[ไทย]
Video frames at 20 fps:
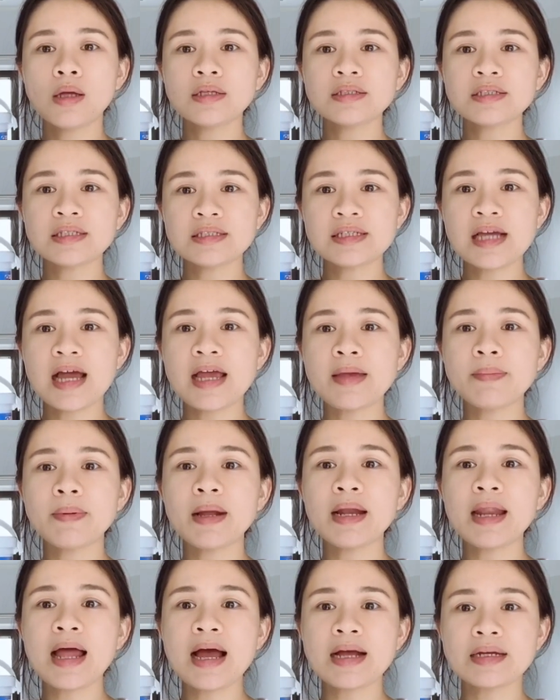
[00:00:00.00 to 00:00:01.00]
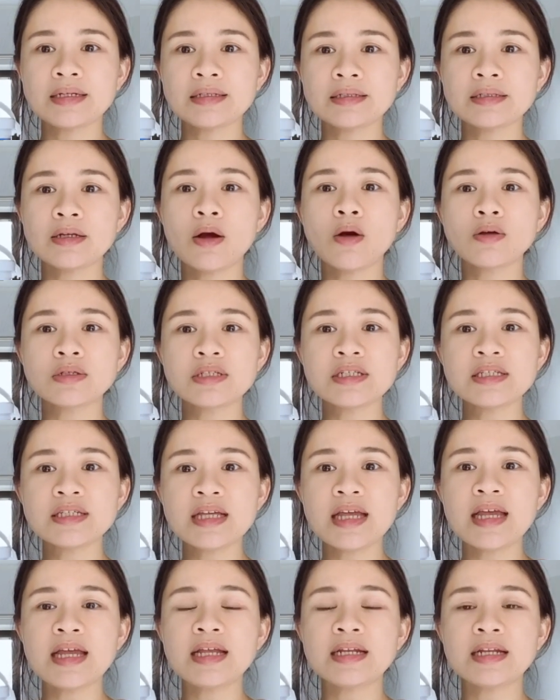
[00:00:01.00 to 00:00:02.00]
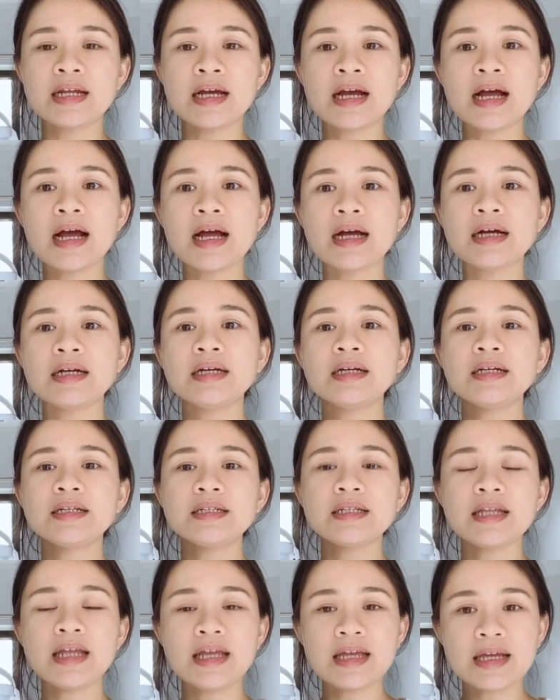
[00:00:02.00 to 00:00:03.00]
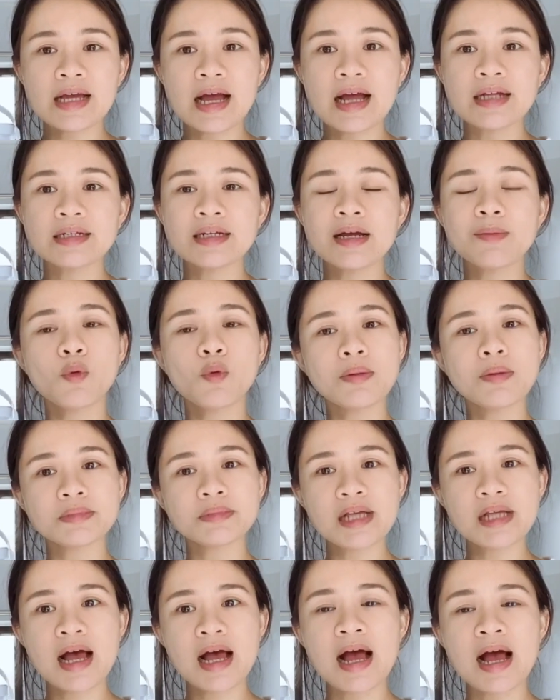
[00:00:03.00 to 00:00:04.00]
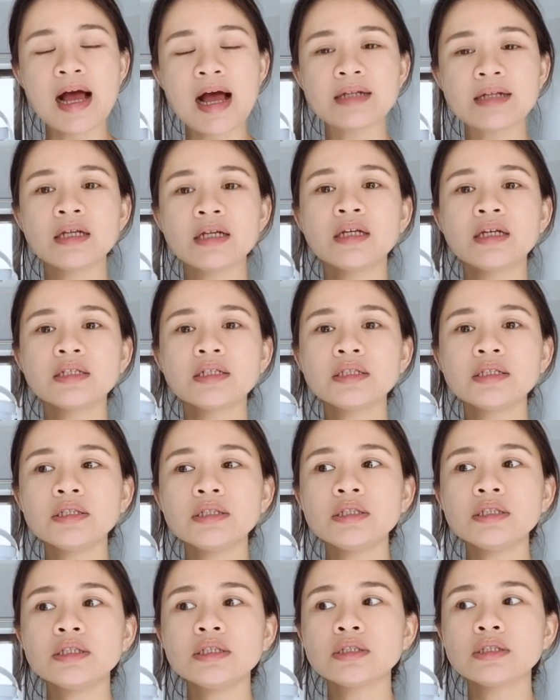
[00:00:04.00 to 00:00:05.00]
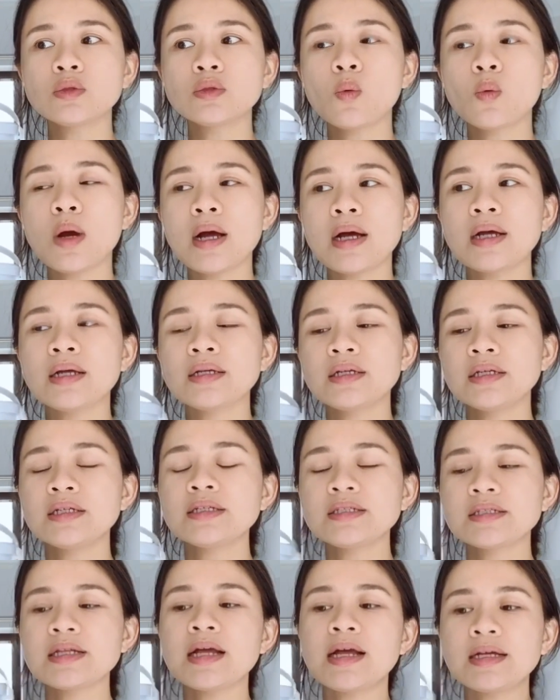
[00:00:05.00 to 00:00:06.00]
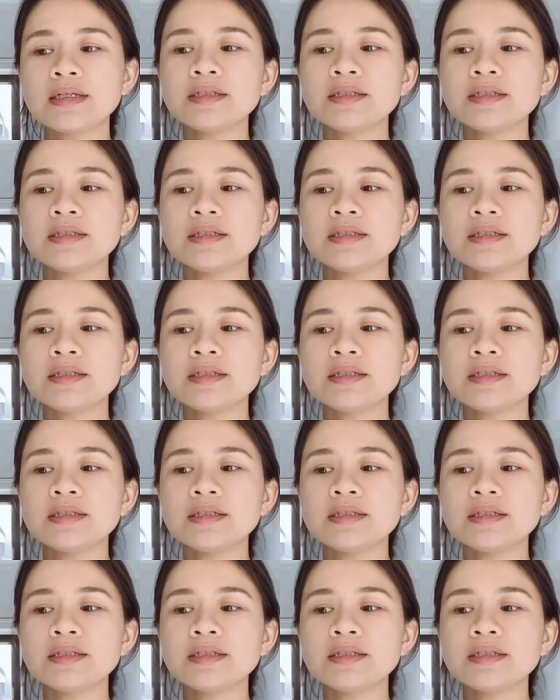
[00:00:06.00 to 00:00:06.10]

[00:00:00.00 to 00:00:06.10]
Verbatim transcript: จะใช้พลังออกซิเจนนะคะ ในการทำความสะอาดคือตัวสาร